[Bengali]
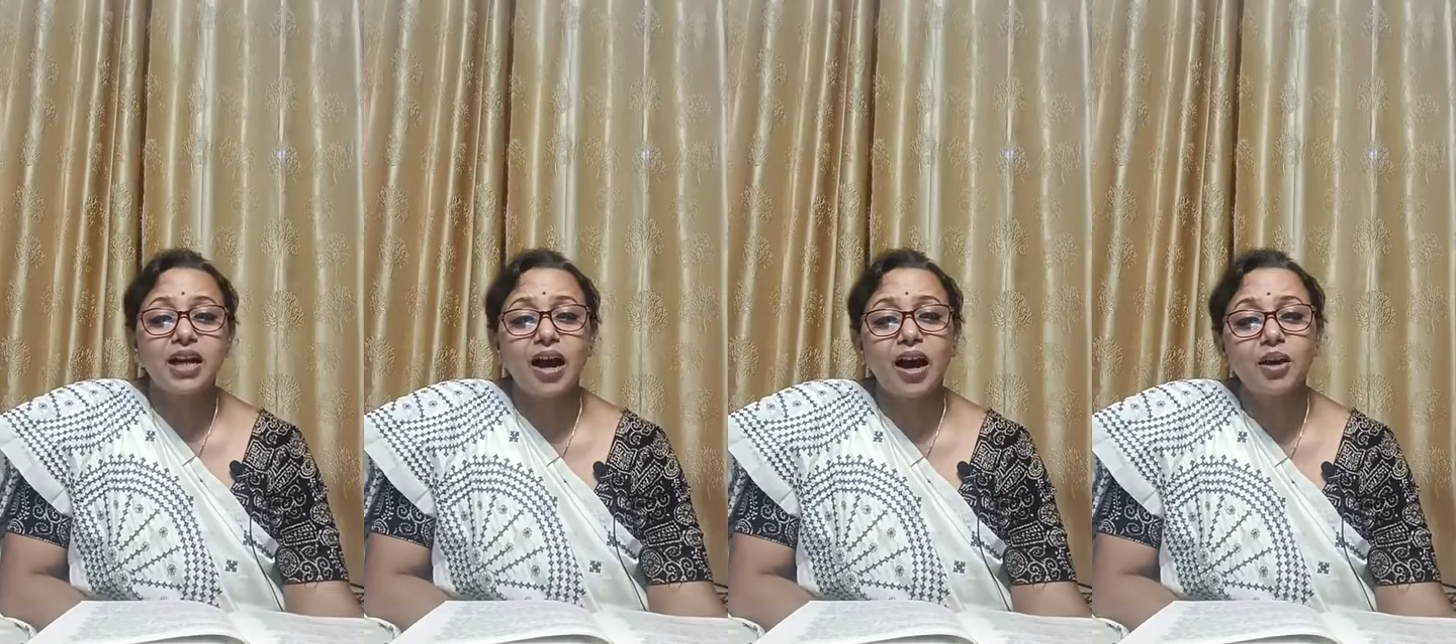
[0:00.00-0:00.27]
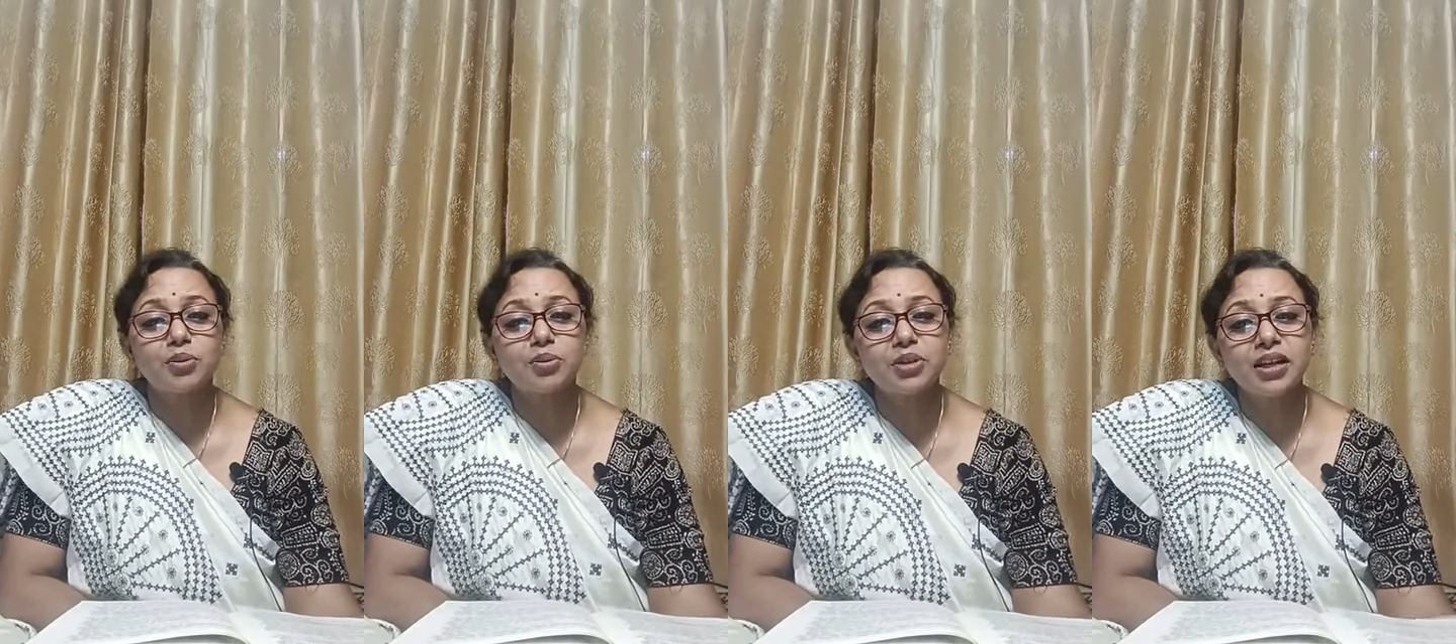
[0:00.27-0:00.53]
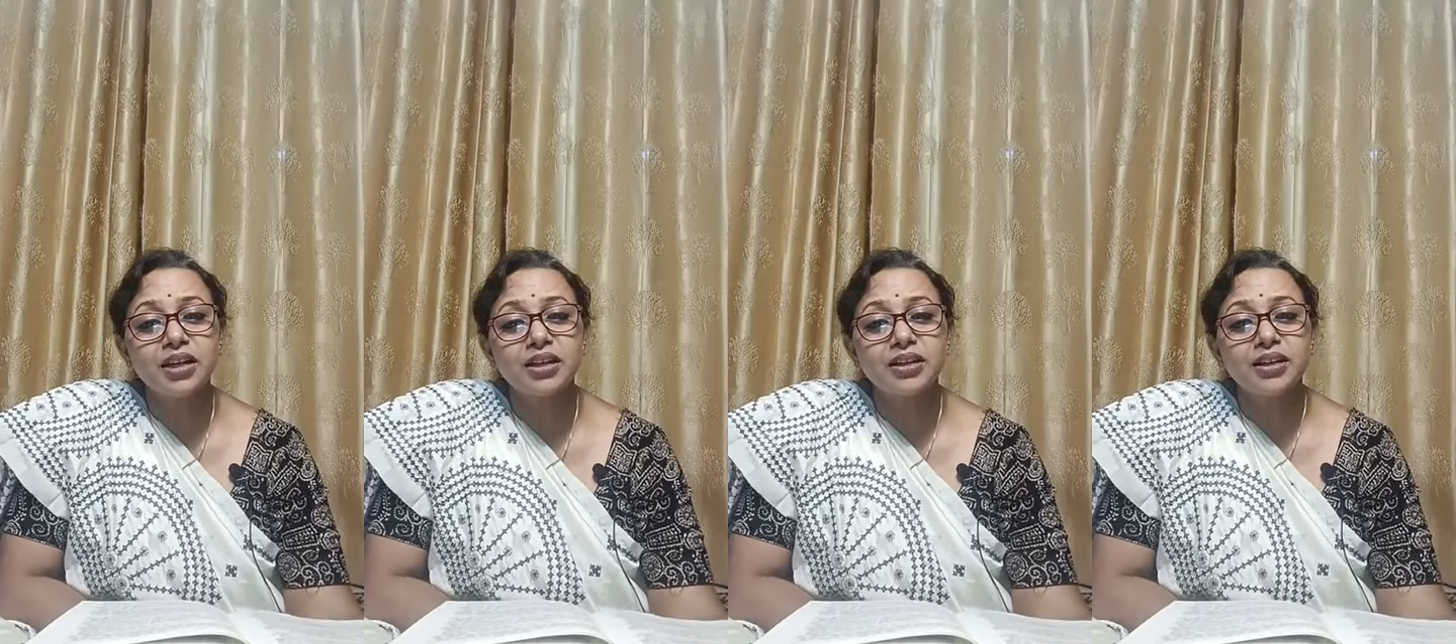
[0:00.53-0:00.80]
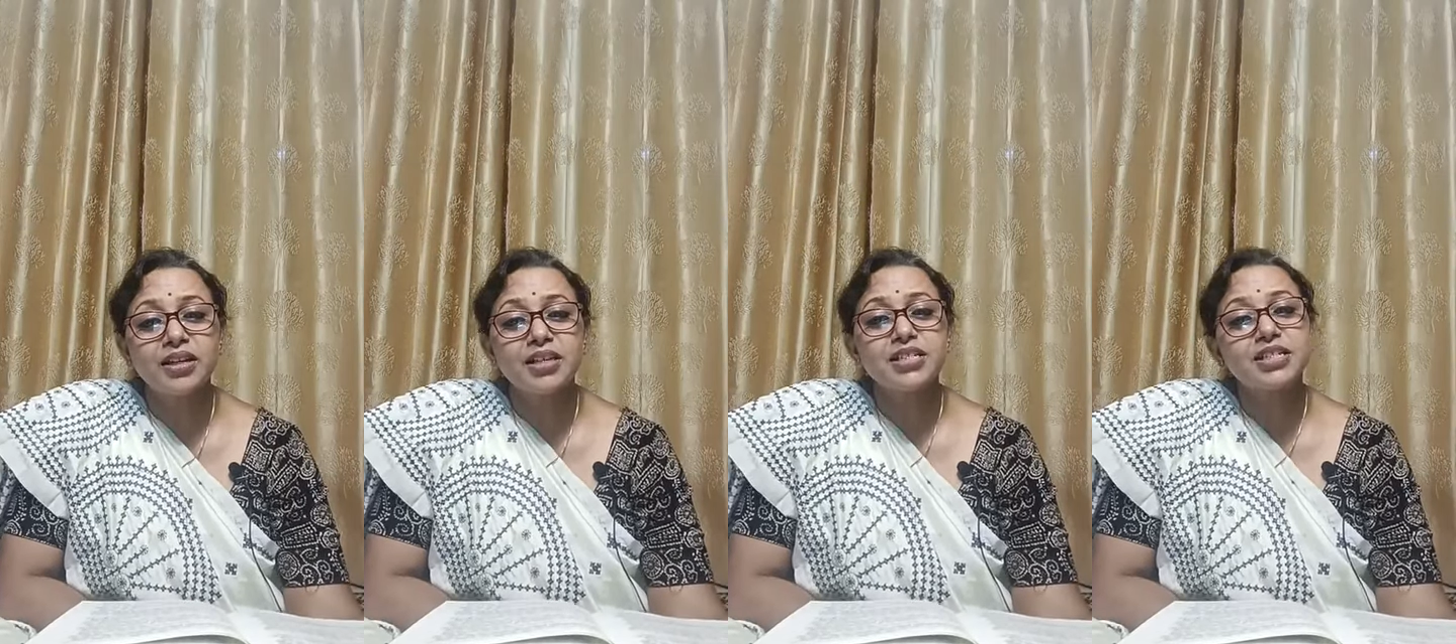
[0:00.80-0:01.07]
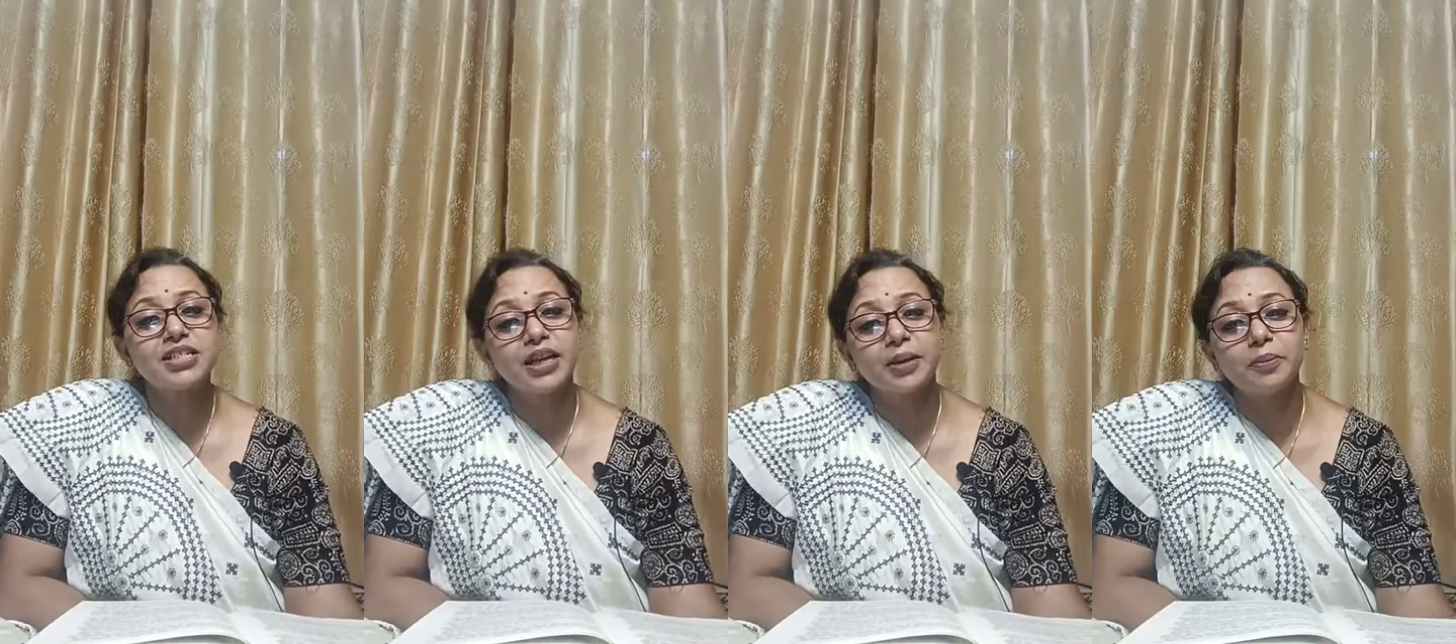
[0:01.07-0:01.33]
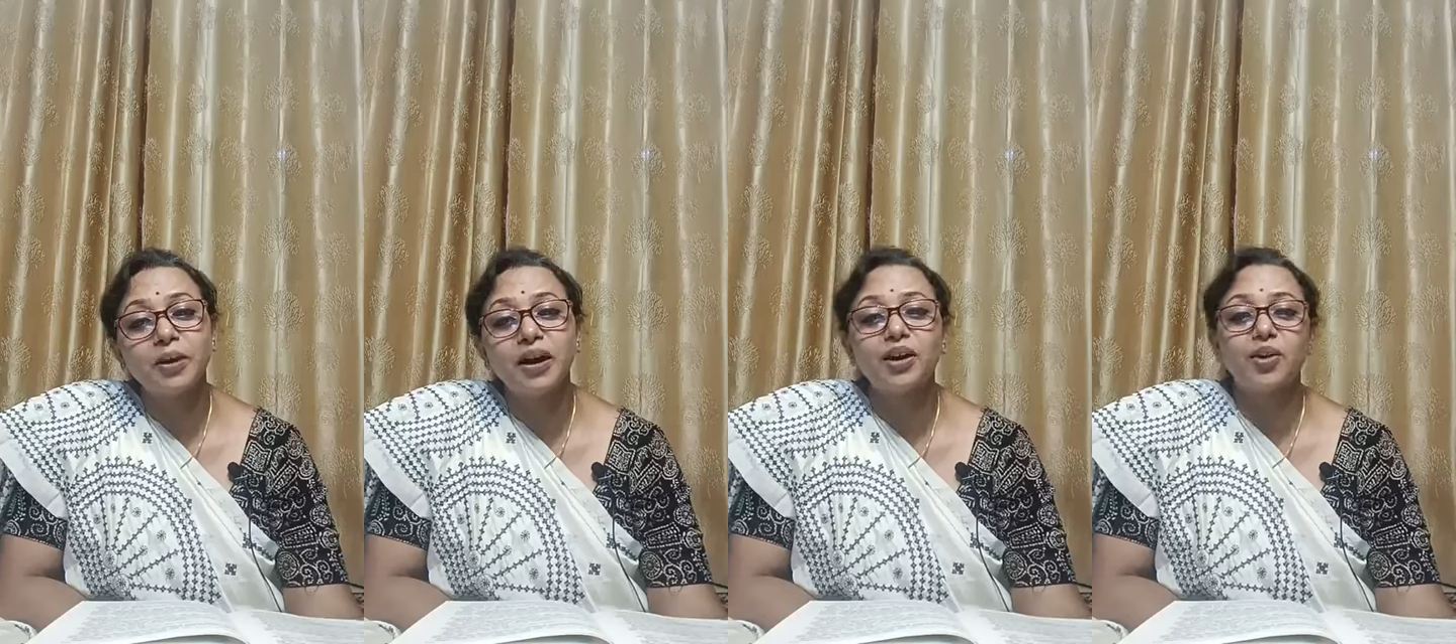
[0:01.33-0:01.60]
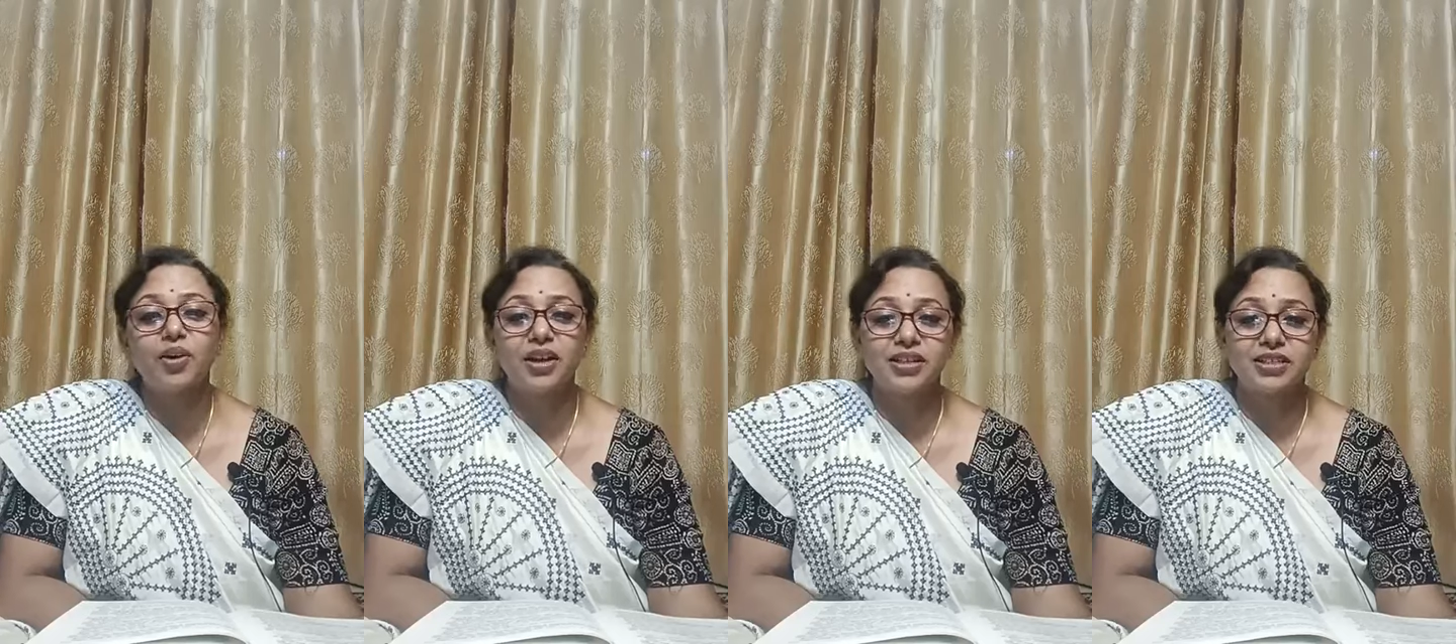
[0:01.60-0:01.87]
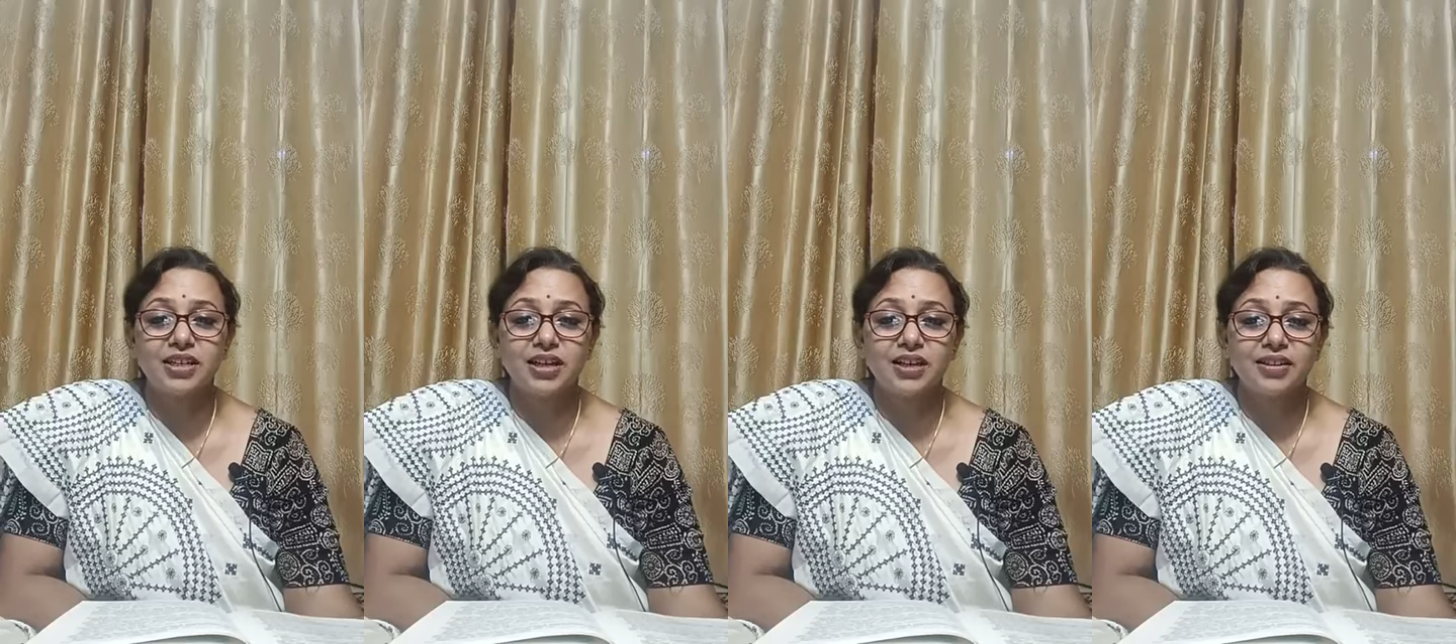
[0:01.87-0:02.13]
ঠাকুরের সেবা করা
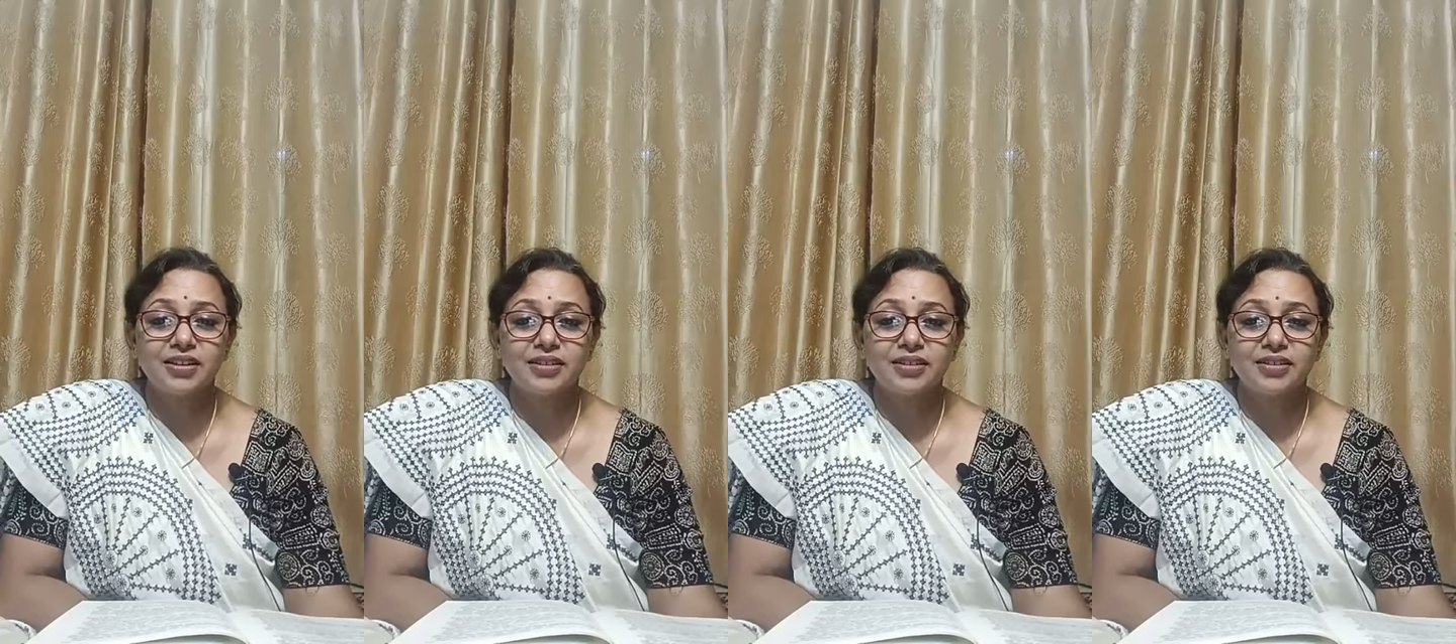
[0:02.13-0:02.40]
যায়